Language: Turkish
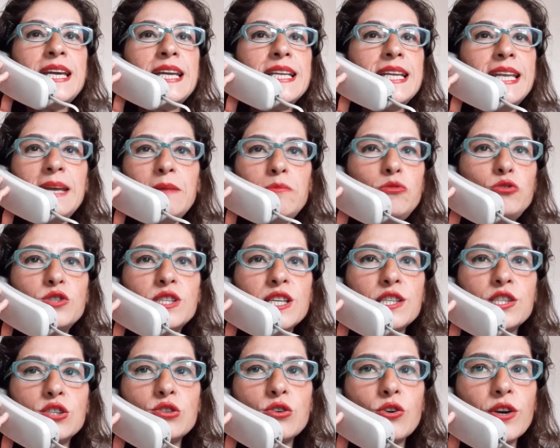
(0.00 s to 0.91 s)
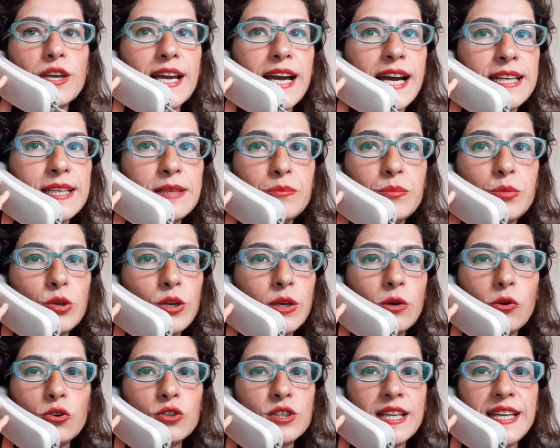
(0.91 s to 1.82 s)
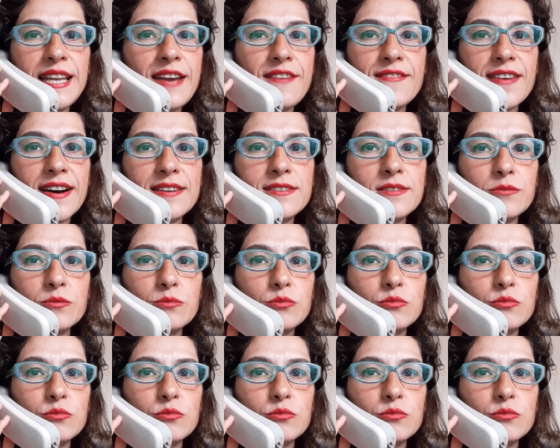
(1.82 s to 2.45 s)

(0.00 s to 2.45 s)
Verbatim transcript: ne müzesi o? Yani böyle orada ne var?